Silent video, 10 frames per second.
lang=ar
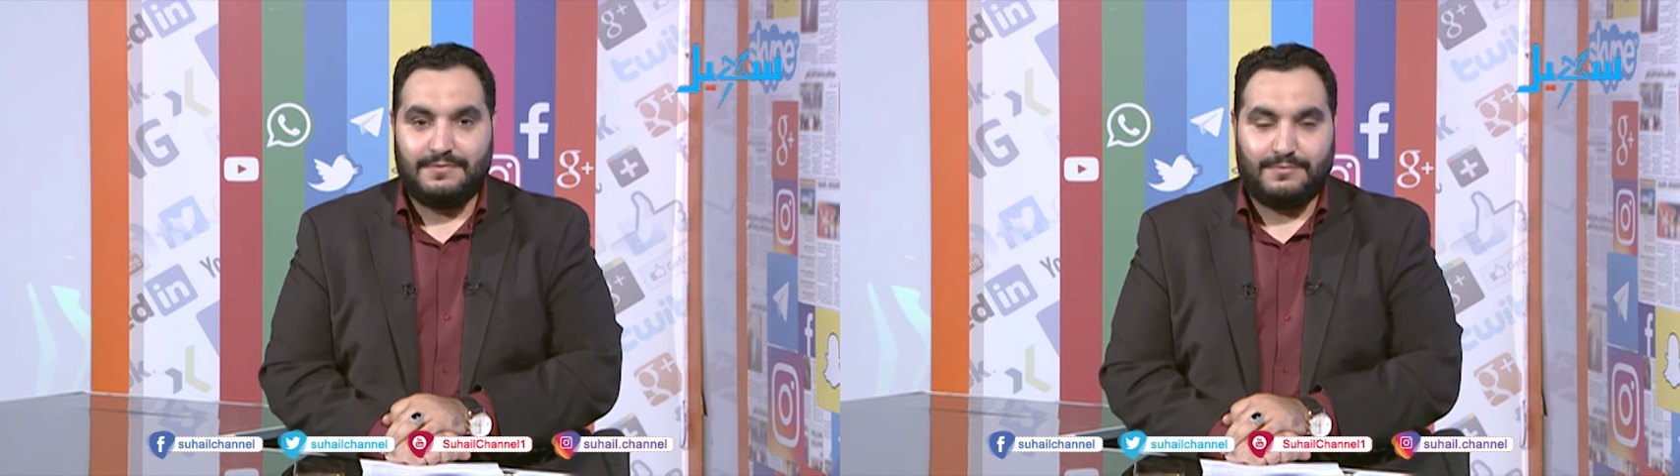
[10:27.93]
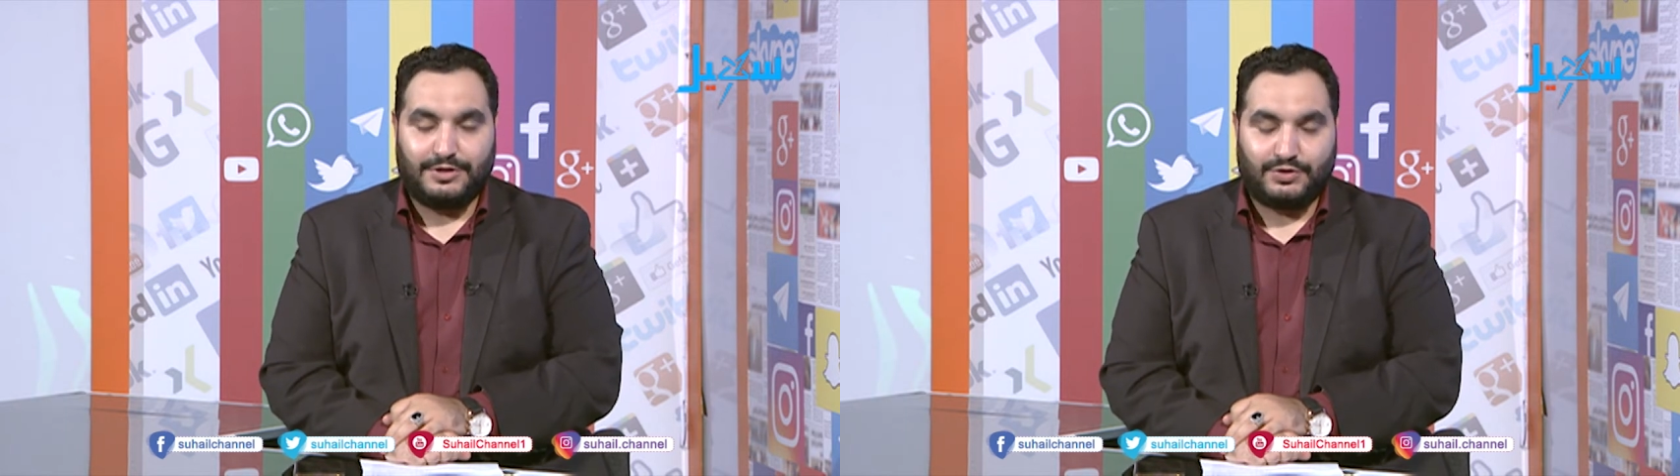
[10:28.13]

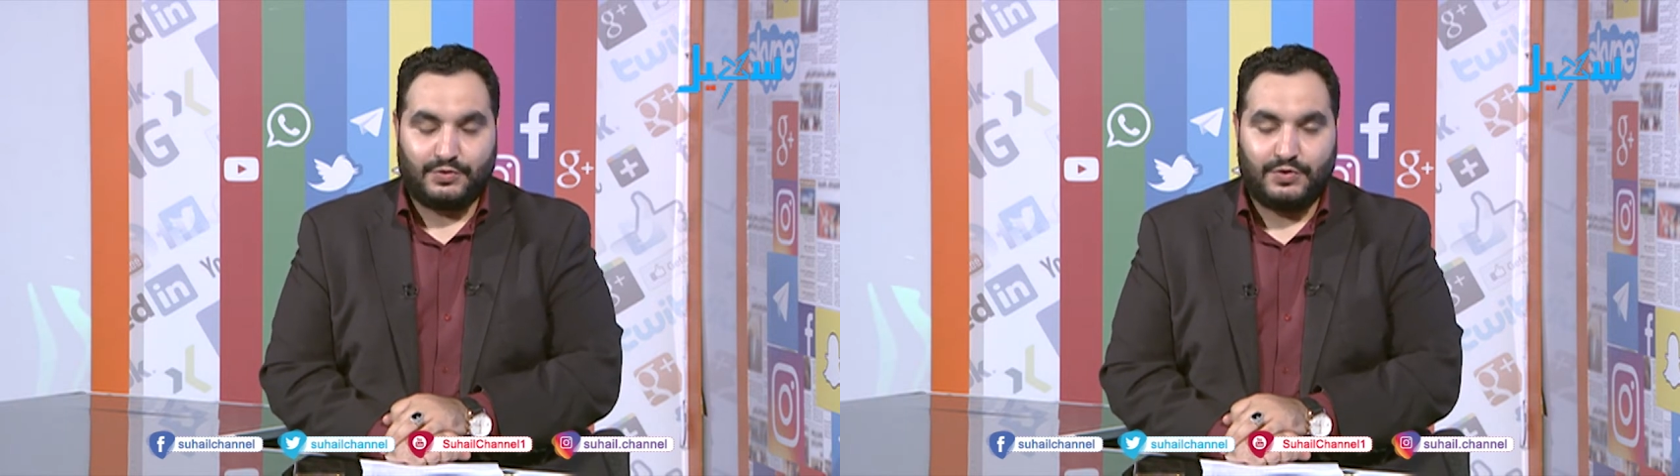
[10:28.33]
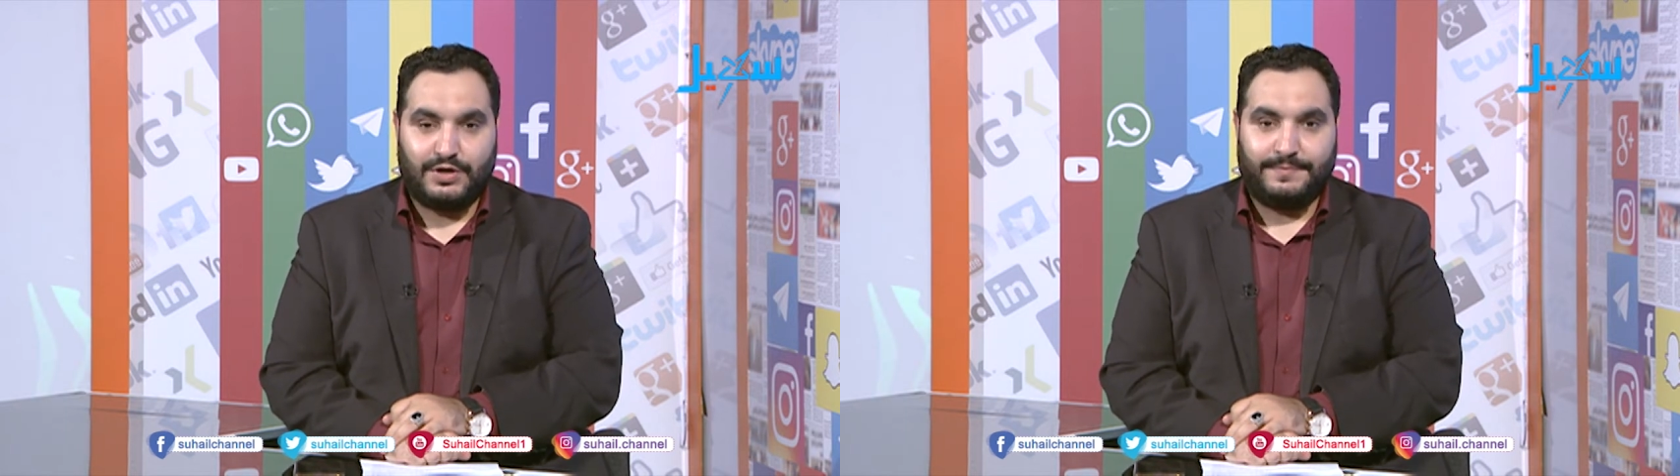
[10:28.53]

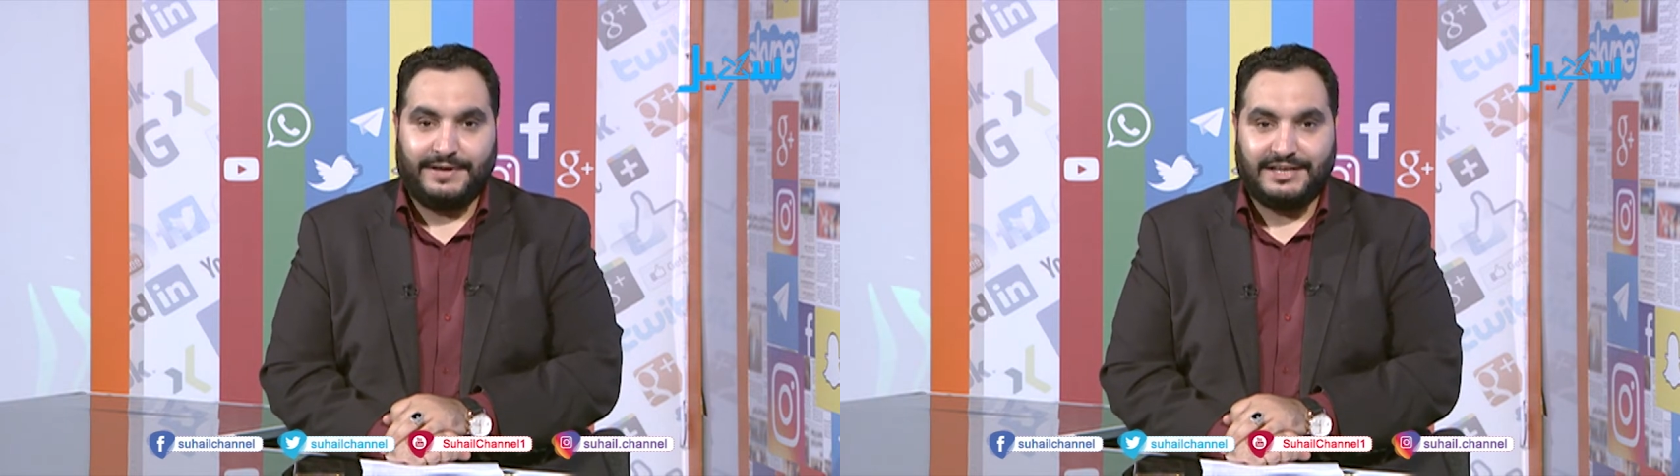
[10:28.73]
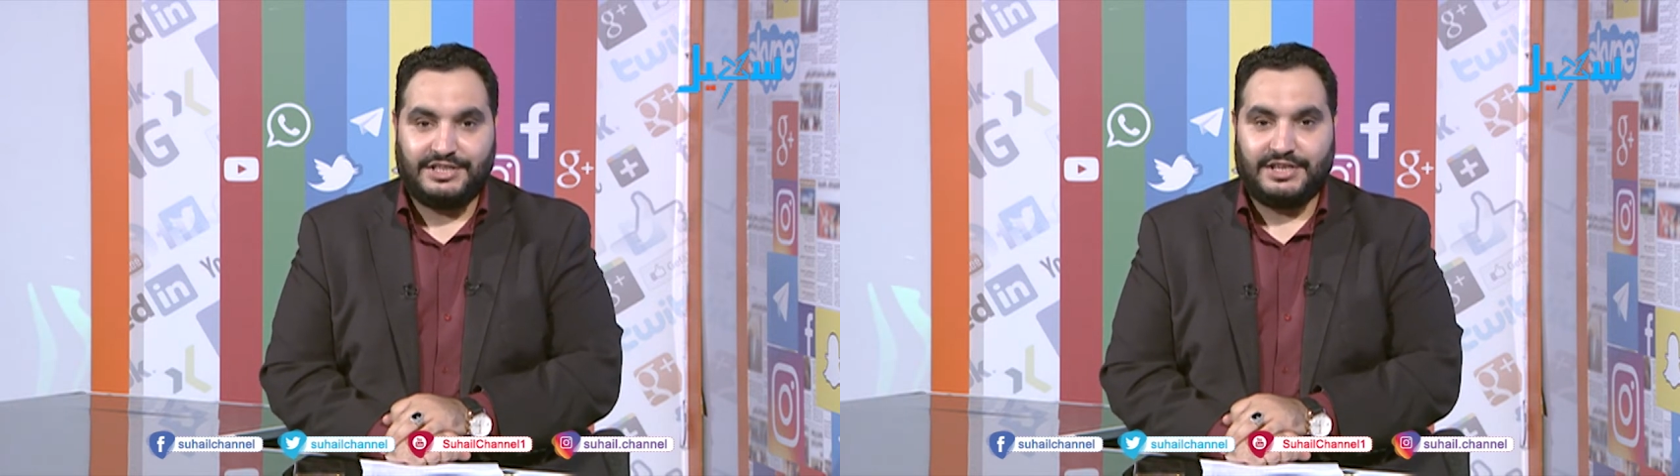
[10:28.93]
مشروع
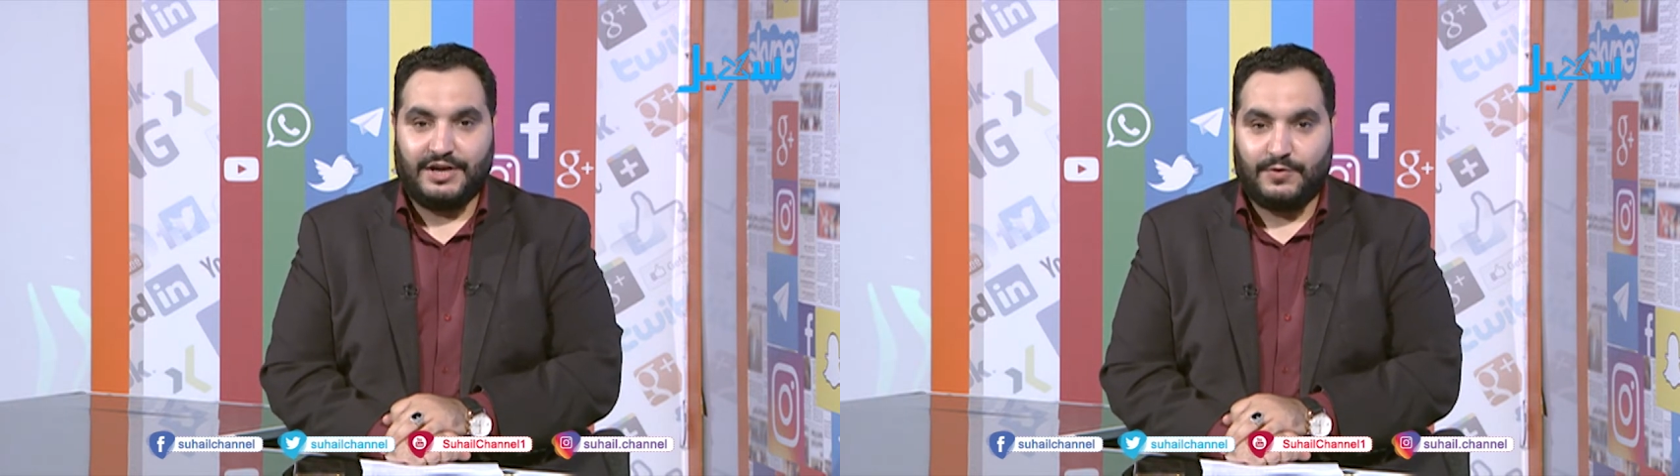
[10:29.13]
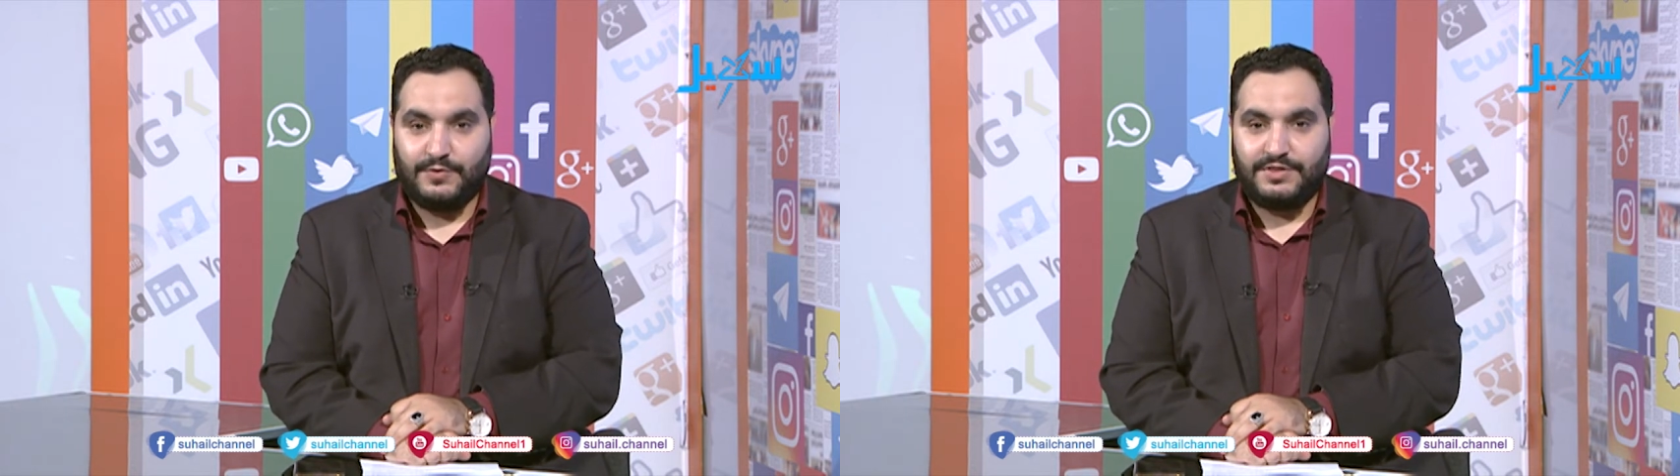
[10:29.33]
ميليشيا
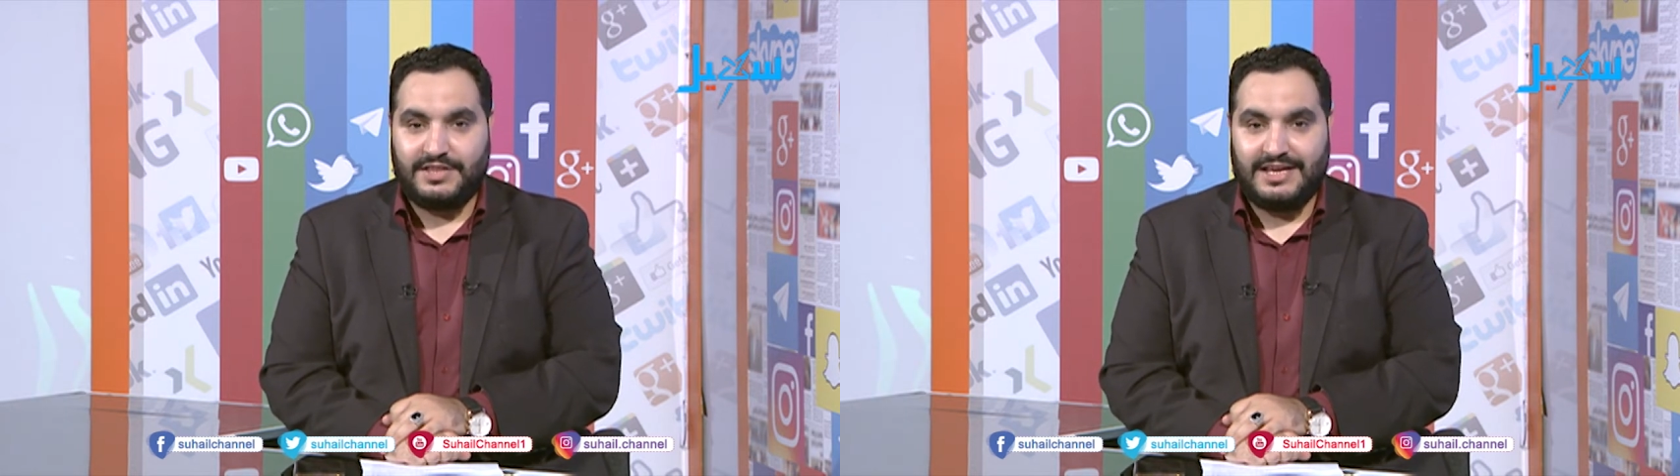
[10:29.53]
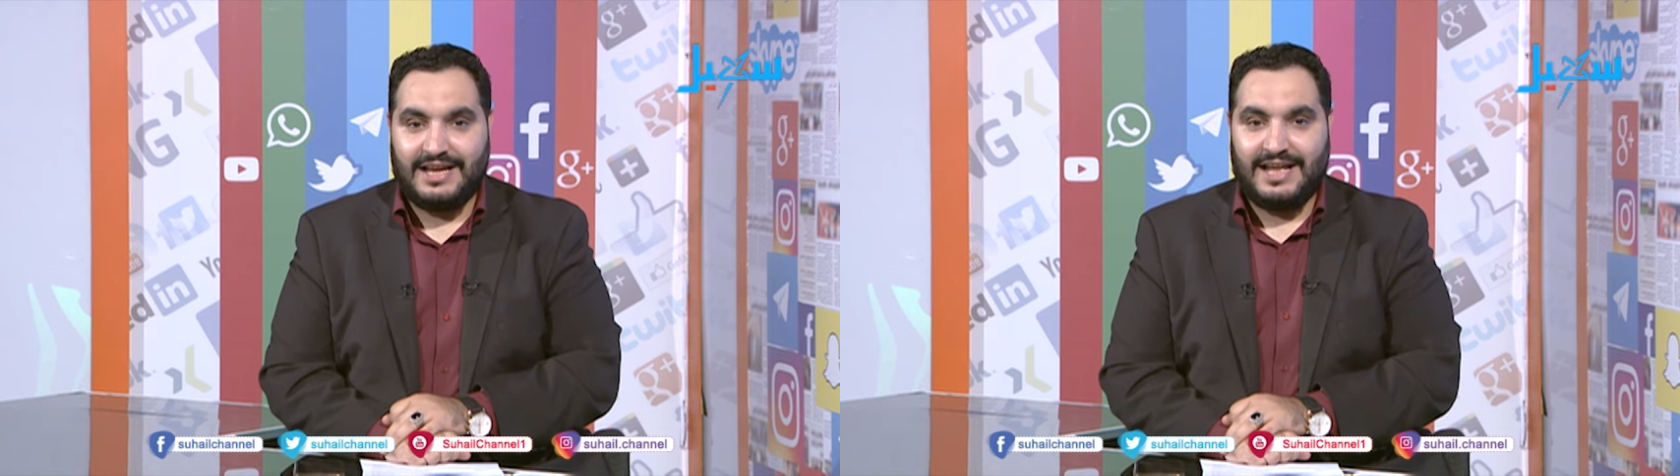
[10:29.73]
الحوثي